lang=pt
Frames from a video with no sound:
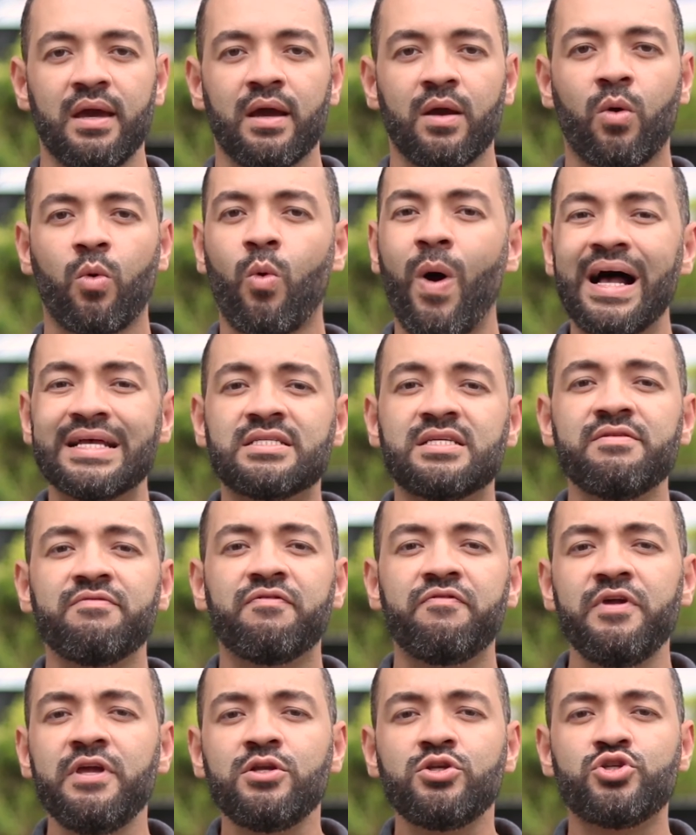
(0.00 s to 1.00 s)
Quase
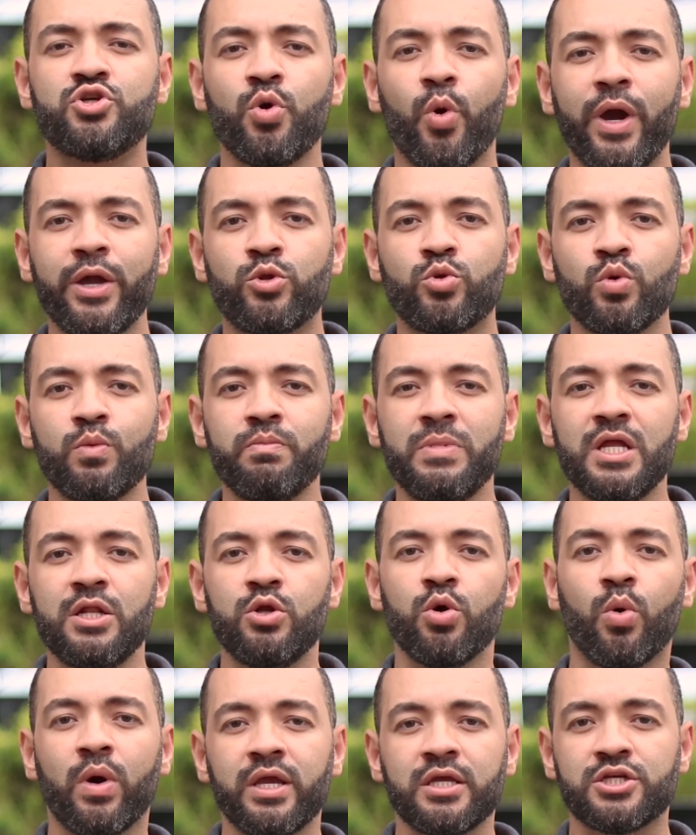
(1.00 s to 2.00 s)
28
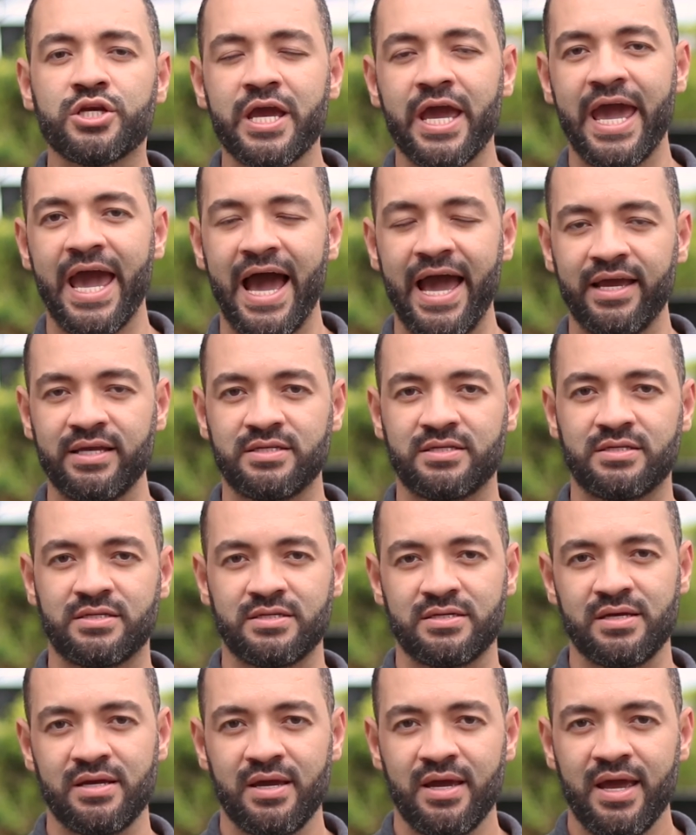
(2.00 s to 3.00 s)
milhões de
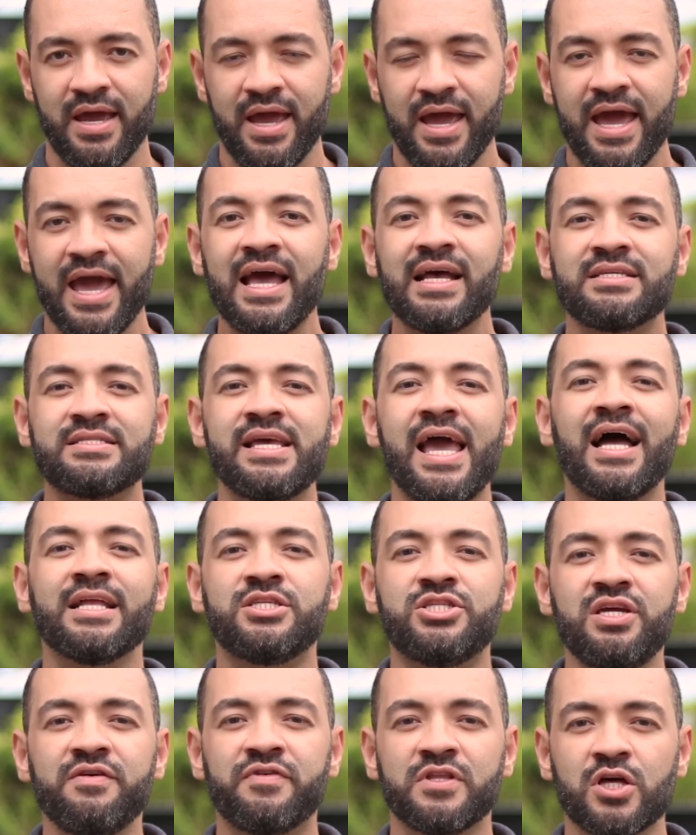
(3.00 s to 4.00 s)
reais. Essa é a
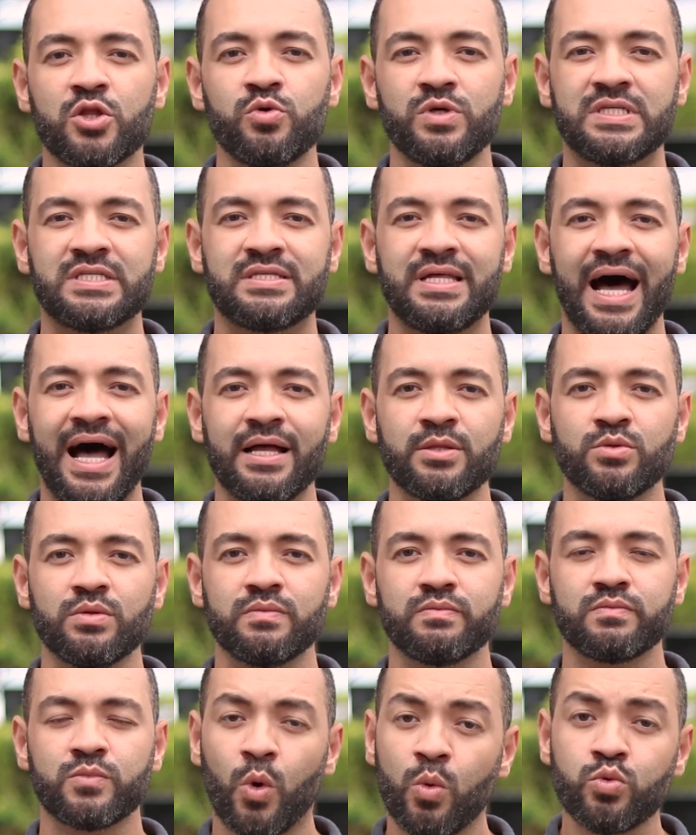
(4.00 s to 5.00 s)
dívida do Estado
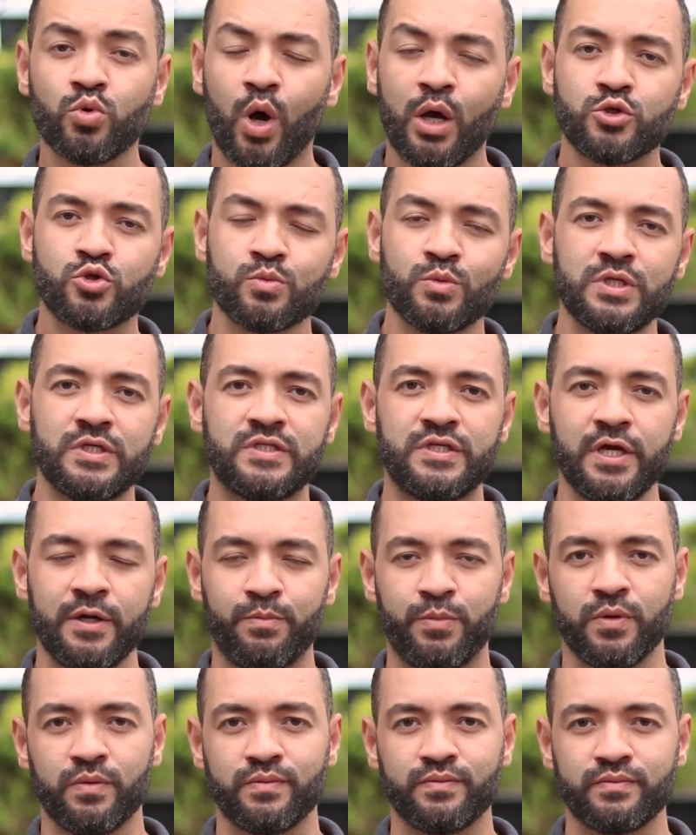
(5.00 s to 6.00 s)
com o nosso
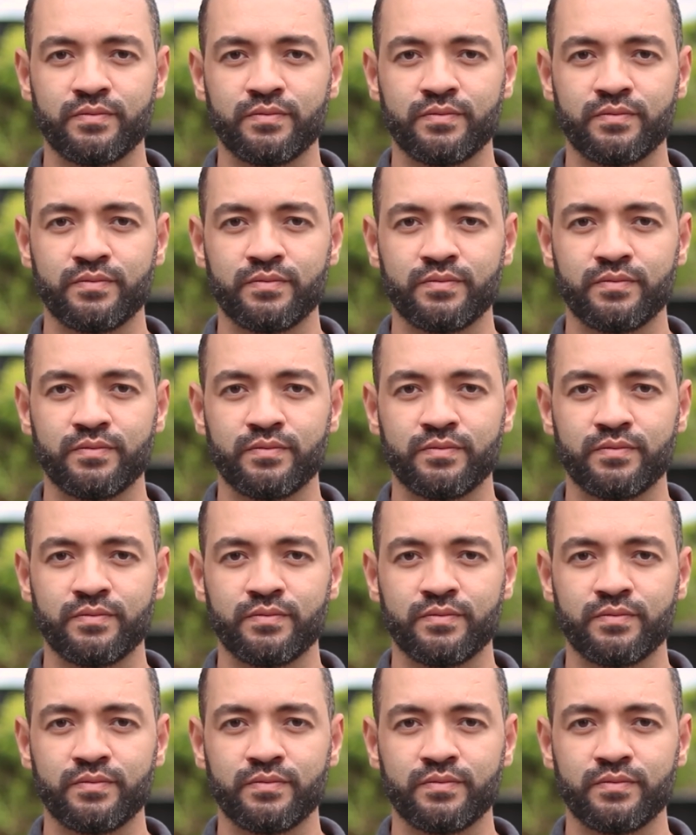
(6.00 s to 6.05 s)
município.